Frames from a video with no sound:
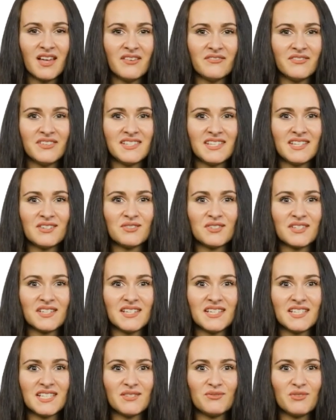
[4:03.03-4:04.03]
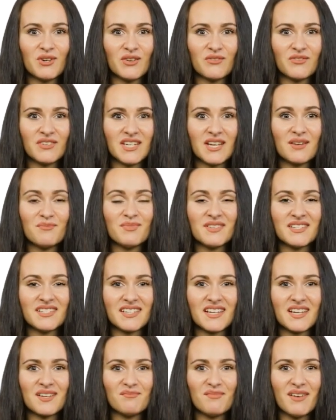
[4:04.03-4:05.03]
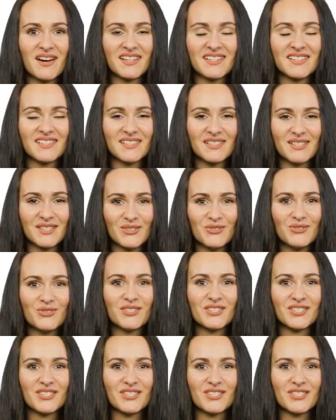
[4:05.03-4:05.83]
Wir sehen uns die nächste Woche wieder. Bis dahin machen Sie es gut.